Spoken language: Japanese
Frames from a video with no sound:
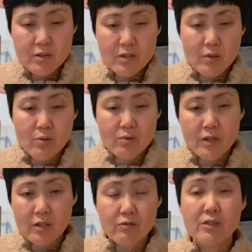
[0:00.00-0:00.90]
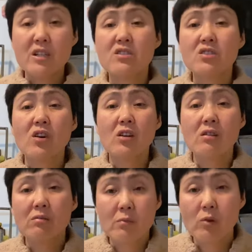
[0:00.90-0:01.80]
治療クリニック、不妊治療
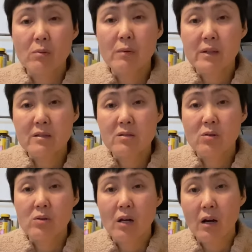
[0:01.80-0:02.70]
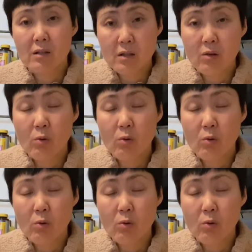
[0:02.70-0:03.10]
の、これもまたすごい高かったの。